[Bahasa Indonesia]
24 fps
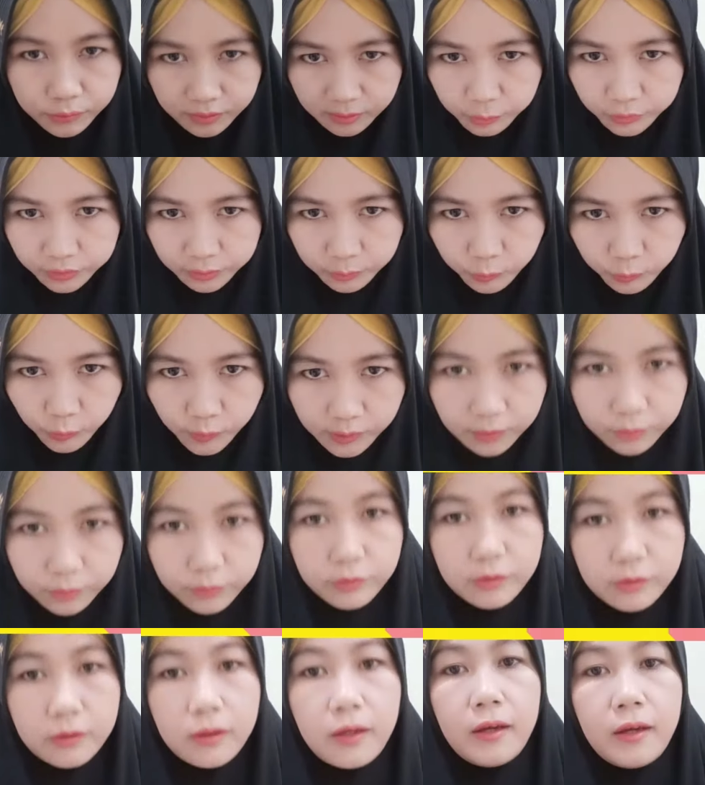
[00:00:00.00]
ribu semua
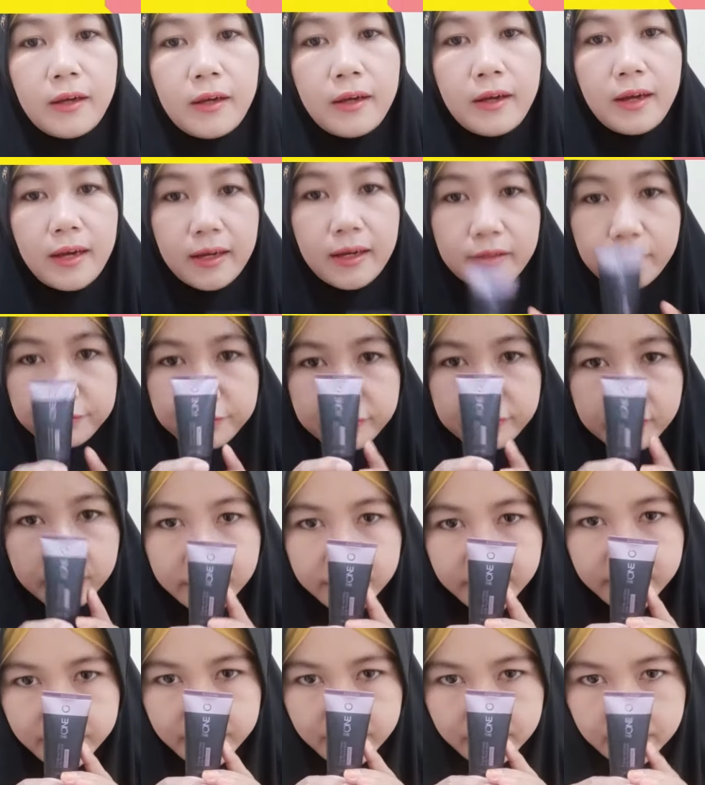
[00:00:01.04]
loh Ada
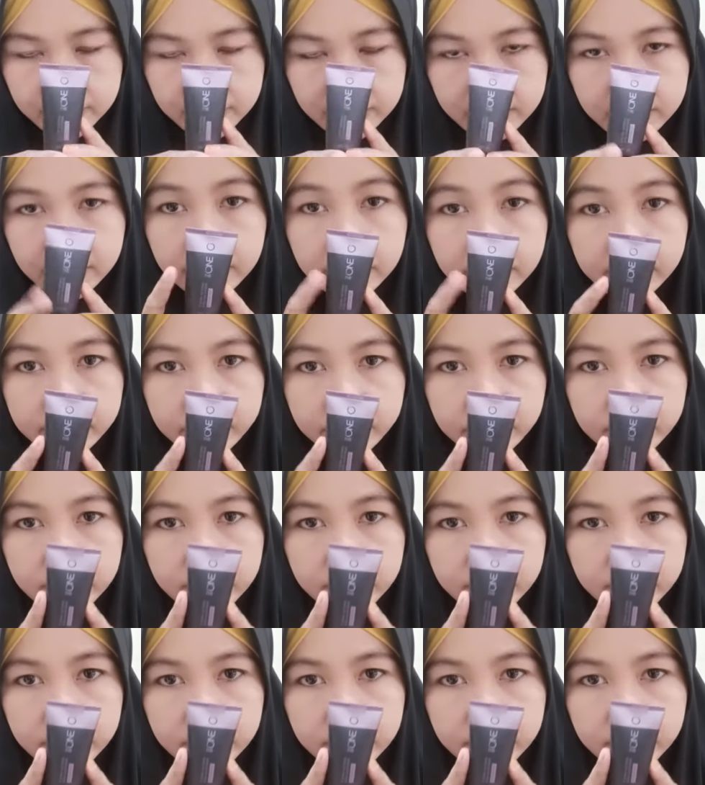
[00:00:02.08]
foundation, ini